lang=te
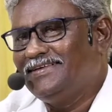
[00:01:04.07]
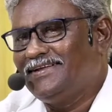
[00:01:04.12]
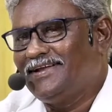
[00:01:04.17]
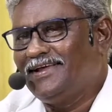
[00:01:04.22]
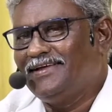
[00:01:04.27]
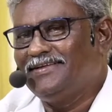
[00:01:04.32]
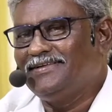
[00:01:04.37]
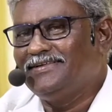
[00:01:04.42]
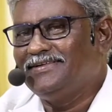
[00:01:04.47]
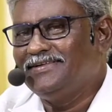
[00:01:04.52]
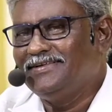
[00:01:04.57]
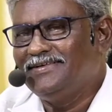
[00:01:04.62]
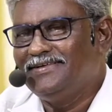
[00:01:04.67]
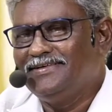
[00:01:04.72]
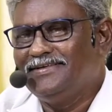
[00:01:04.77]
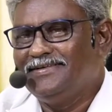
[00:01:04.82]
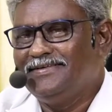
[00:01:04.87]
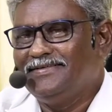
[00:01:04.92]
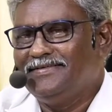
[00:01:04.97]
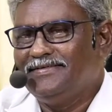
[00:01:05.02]
రైట్
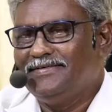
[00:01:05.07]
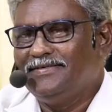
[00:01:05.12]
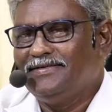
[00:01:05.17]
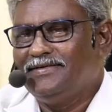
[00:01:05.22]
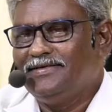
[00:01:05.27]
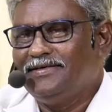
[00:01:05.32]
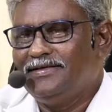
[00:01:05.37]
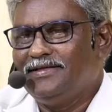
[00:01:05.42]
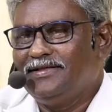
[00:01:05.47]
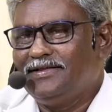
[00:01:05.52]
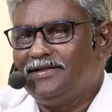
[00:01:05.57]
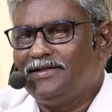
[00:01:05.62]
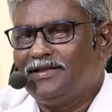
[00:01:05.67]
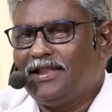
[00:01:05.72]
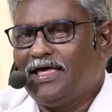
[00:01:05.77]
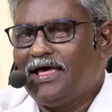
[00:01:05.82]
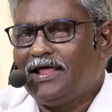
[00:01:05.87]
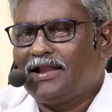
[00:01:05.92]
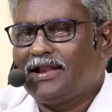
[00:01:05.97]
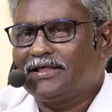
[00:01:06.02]

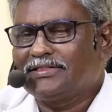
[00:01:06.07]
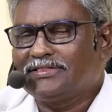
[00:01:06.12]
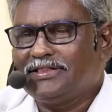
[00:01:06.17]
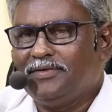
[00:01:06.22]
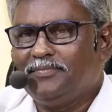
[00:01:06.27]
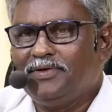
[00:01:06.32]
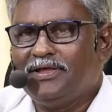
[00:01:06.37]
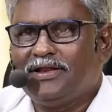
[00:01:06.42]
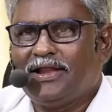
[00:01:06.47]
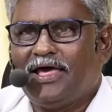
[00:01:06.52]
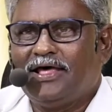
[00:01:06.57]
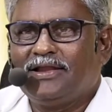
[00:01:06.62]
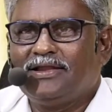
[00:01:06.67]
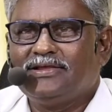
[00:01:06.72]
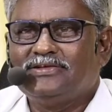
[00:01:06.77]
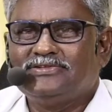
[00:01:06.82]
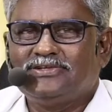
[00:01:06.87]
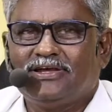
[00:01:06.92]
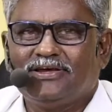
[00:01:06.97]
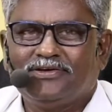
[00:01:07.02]
నా రక్తమే నా
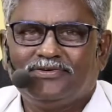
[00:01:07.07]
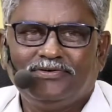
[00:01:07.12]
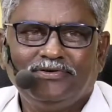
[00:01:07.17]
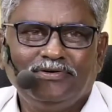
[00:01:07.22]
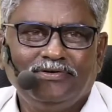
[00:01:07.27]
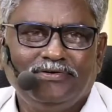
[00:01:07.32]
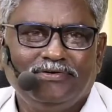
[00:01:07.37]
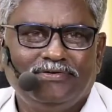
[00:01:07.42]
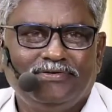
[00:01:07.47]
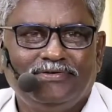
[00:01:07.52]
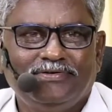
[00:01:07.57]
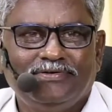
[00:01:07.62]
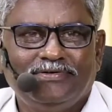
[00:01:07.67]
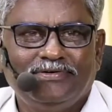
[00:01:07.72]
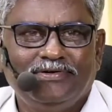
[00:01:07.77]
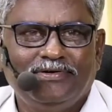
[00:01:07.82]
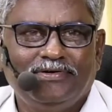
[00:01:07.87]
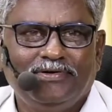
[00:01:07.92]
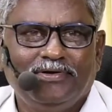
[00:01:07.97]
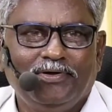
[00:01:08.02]
రిక్షాకు
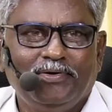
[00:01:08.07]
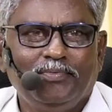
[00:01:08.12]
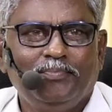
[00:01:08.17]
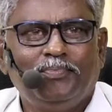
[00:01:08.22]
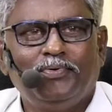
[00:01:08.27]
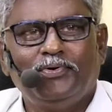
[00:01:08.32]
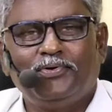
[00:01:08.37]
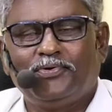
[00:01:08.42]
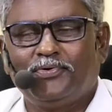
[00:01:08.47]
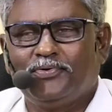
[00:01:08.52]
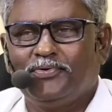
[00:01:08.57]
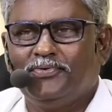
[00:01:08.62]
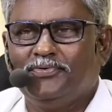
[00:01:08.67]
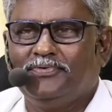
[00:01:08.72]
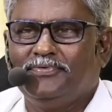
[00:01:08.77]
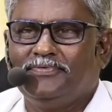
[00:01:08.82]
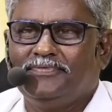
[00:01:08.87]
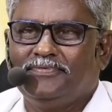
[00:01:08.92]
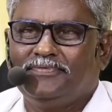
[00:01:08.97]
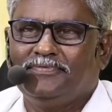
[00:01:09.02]

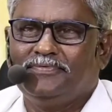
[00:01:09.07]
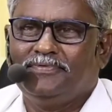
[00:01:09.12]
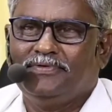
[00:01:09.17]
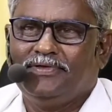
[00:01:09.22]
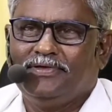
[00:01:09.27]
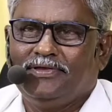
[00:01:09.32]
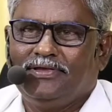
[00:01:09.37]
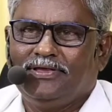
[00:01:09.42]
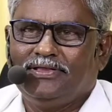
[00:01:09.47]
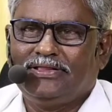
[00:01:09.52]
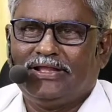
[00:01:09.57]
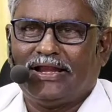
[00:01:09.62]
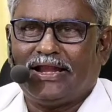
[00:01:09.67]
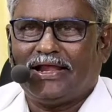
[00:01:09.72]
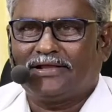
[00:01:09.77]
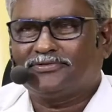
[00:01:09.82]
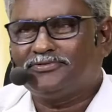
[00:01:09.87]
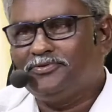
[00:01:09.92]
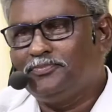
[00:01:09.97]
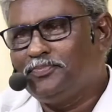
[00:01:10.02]
పెట్రోలు ఇది
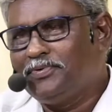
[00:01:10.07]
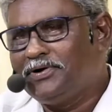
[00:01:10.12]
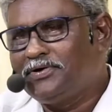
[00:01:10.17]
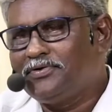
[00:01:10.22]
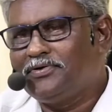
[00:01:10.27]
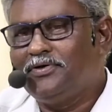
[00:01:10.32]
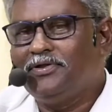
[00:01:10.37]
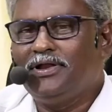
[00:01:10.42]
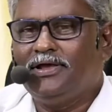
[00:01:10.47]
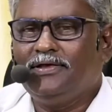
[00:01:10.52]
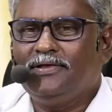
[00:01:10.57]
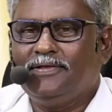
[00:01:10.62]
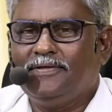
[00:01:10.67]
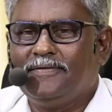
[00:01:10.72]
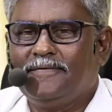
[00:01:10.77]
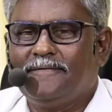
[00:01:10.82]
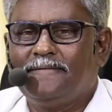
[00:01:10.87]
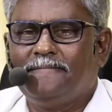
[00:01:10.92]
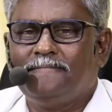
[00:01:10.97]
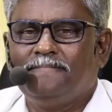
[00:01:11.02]
రక్తం పెట్రోలా
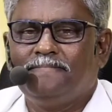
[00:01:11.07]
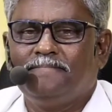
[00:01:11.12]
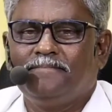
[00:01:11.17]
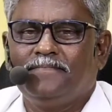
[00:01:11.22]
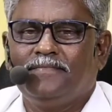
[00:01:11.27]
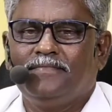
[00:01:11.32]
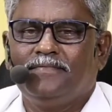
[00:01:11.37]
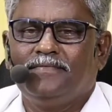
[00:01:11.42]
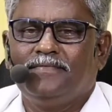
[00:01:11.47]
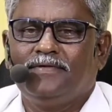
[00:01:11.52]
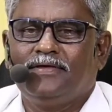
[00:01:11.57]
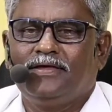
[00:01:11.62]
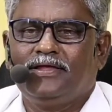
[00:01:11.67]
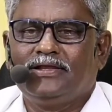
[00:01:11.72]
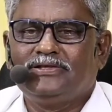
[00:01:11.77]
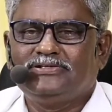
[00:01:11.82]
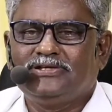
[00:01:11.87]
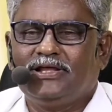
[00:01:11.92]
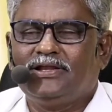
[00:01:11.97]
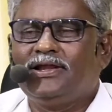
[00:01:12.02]

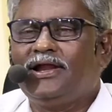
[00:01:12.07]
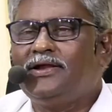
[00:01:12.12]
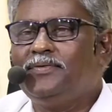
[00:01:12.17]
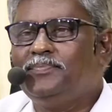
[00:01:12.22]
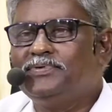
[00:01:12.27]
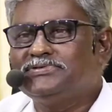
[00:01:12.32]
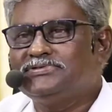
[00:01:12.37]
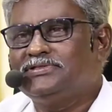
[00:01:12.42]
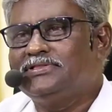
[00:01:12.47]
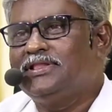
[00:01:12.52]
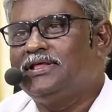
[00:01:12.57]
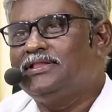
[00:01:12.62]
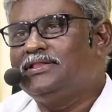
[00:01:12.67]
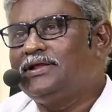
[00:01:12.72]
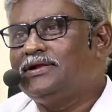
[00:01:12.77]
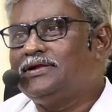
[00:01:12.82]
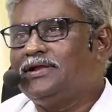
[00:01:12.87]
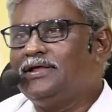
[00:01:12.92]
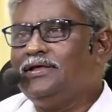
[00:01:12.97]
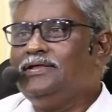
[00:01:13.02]
రిక్షాను నడిపిస్తుంది
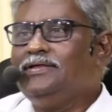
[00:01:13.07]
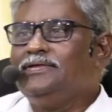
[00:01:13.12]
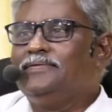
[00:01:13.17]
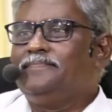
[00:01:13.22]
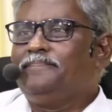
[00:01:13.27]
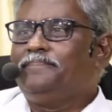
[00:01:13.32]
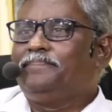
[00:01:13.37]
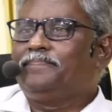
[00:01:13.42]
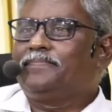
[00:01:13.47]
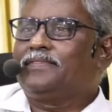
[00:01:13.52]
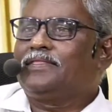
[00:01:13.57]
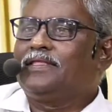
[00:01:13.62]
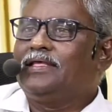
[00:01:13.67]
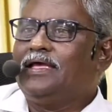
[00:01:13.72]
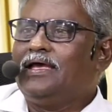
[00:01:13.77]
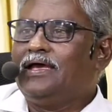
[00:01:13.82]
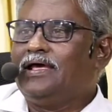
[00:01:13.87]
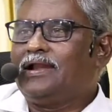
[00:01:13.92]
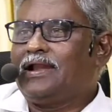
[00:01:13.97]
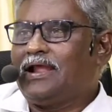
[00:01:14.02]
ఏంటంట
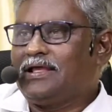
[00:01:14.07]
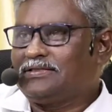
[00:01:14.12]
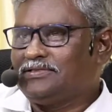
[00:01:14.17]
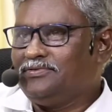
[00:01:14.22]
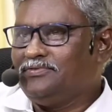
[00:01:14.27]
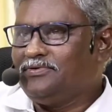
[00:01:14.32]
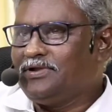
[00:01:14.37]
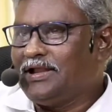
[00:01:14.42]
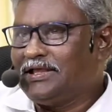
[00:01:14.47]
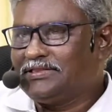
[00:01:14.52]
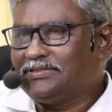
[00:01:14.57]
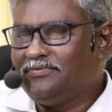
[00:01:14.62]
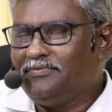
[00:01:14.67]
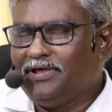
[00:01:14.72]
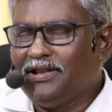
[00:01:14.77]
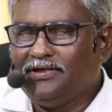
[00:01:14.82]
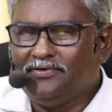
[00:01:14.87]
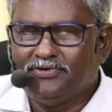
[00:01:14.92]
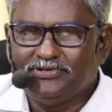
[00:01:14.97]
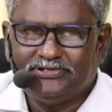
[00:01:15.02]
రక్తం రక్తం
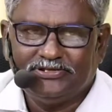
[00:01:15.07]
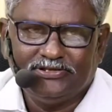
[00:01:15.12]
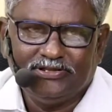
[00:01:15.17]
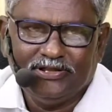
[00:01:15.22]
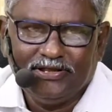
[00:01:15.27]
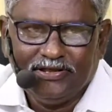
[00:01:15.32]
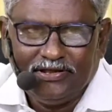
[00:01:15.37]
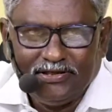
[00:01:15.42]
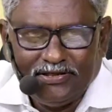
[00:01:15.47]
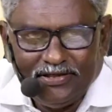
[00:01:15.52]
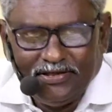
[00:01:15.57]
ఎలా వచ్చింది